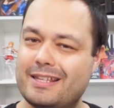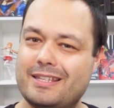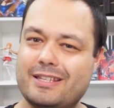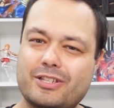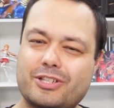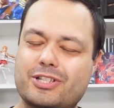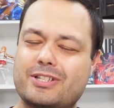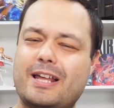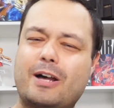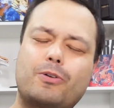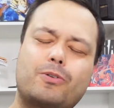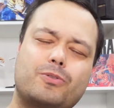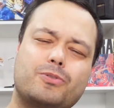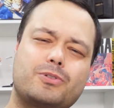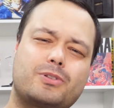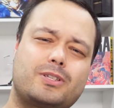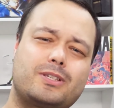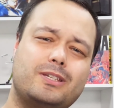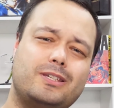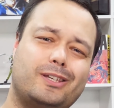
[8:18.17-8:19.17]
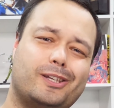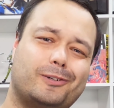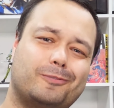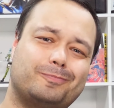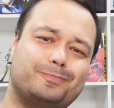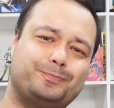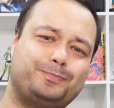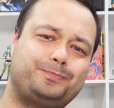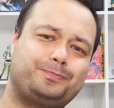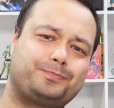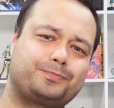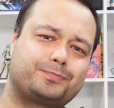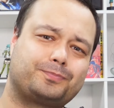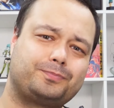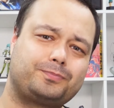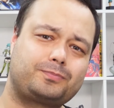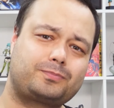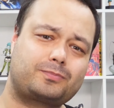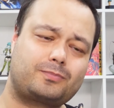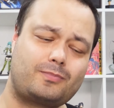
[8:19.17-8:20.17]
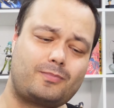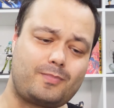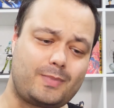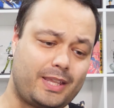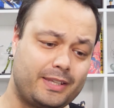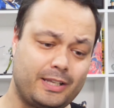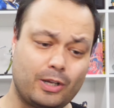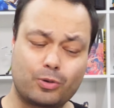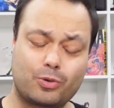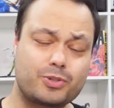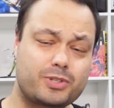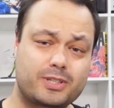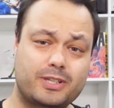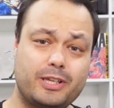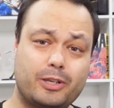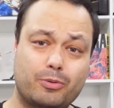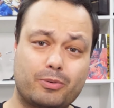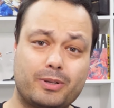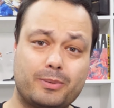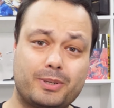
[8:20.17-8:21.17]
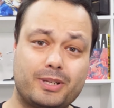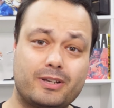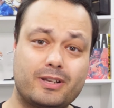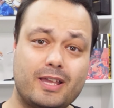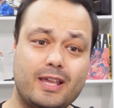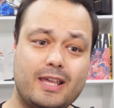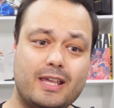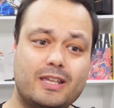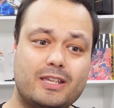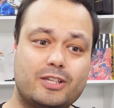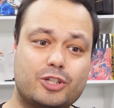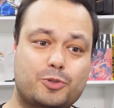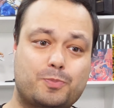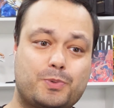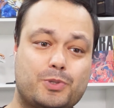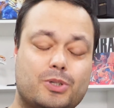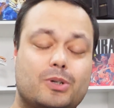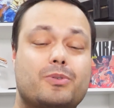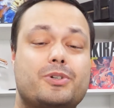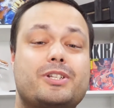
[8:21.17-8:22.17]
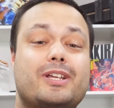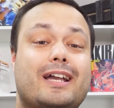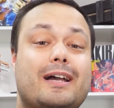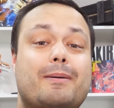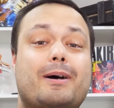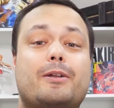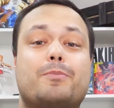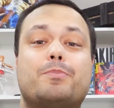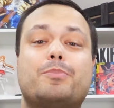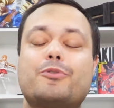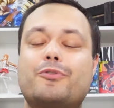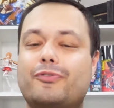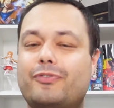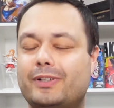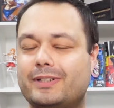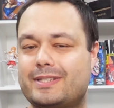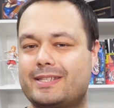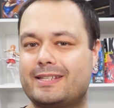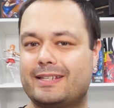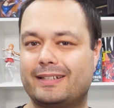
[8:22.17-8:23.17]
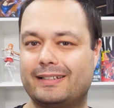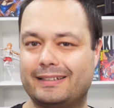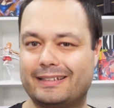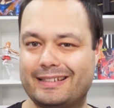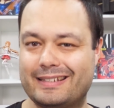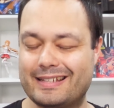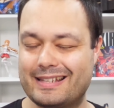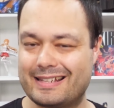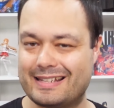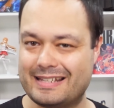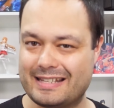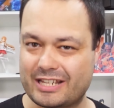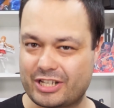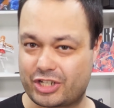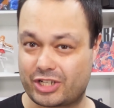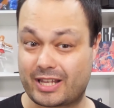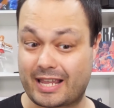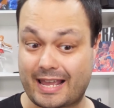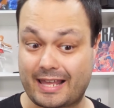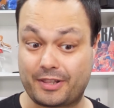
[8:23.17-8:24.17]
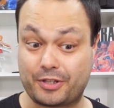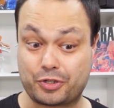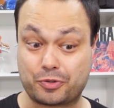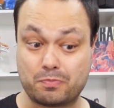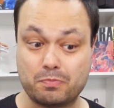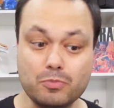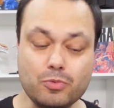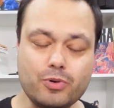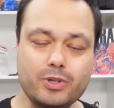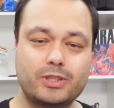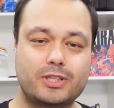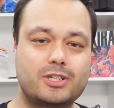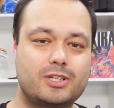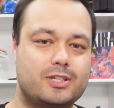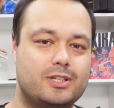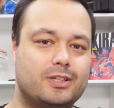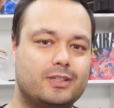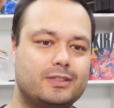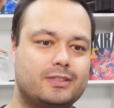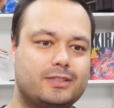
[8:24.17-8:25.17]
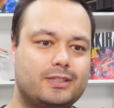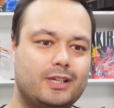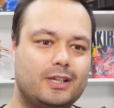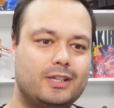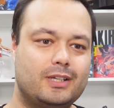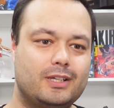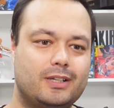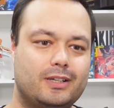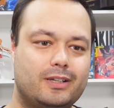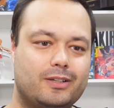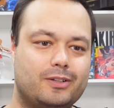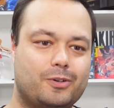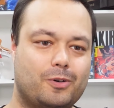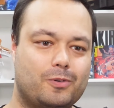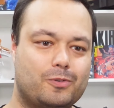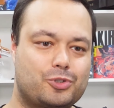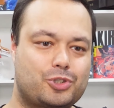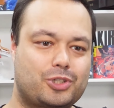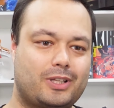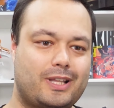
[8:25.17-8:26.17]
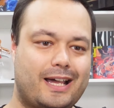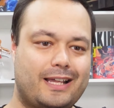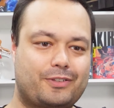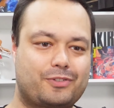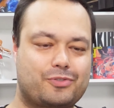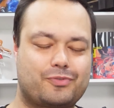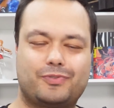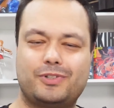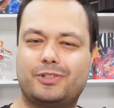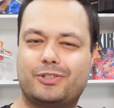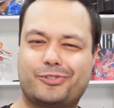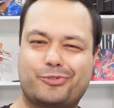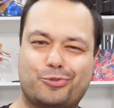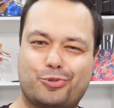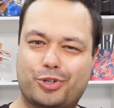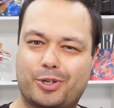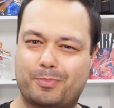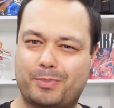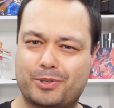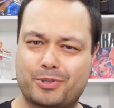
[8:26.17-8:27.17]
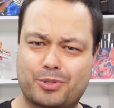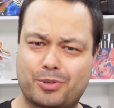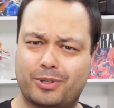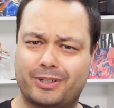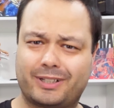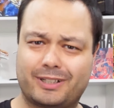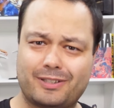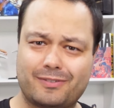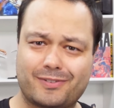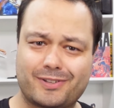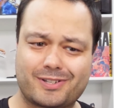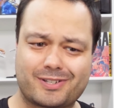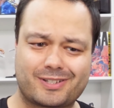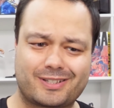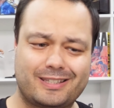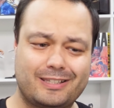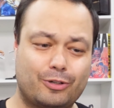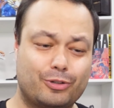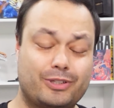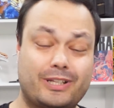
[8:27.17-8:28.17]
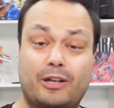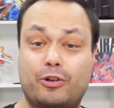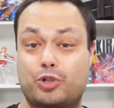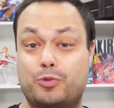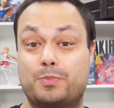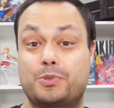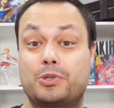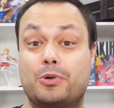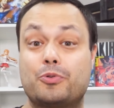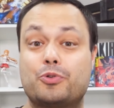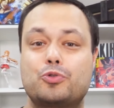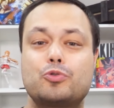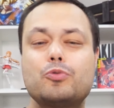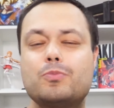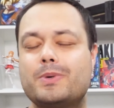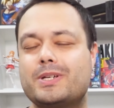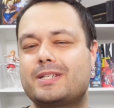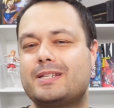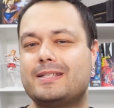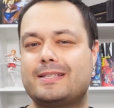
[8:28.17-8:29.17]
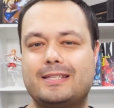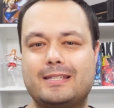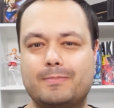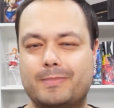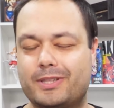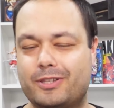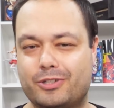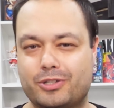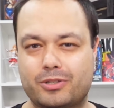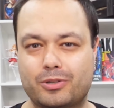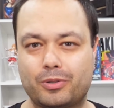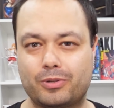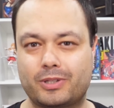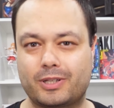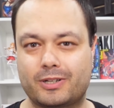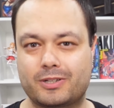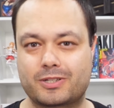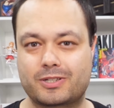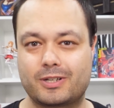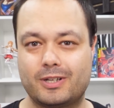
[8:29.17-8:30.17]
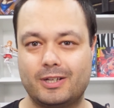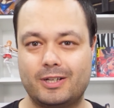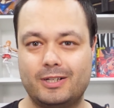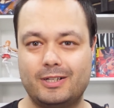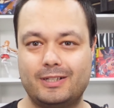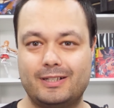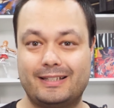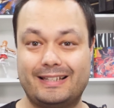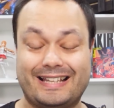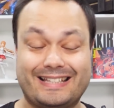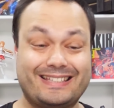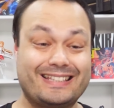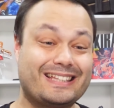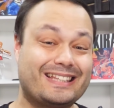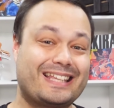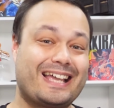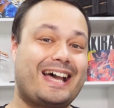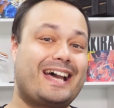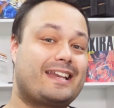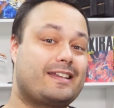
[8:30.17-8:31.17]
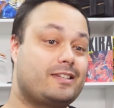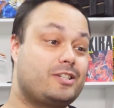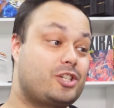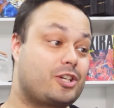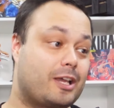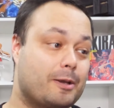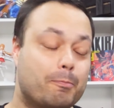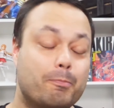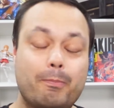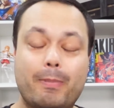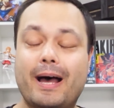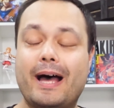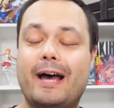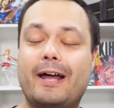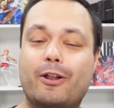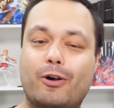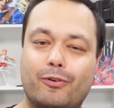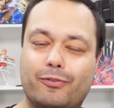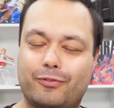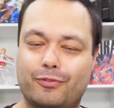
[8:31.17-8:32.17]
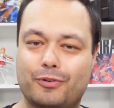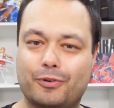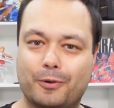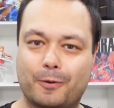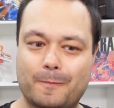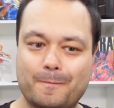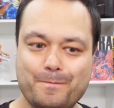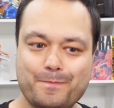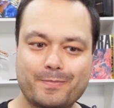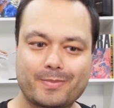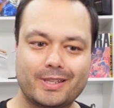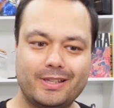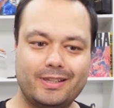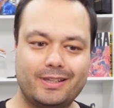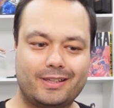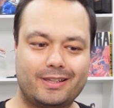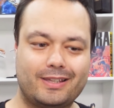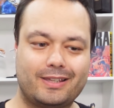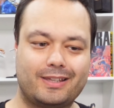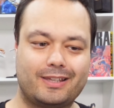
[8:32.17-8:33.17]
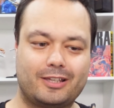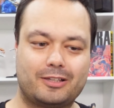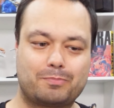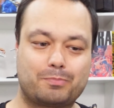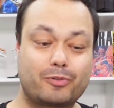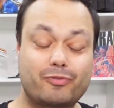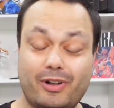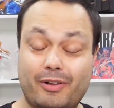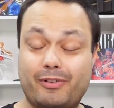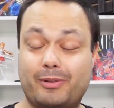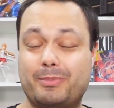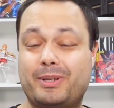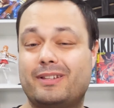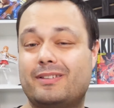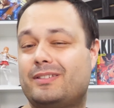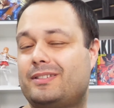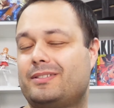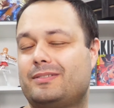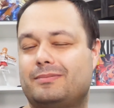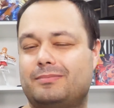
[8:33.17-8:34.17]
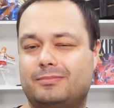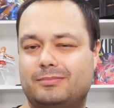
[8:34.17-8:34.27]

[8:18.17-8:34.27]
Eles não conseguiam não conseguiram abrir e as pessoas acabaram por falecer ali nas escadas. Muita gente, eh, os relatos vindos do Japão são horríveis, que encontraram as pessoas umas em cima das outras a tentar escapar ao fogo. Uh, provavelmente,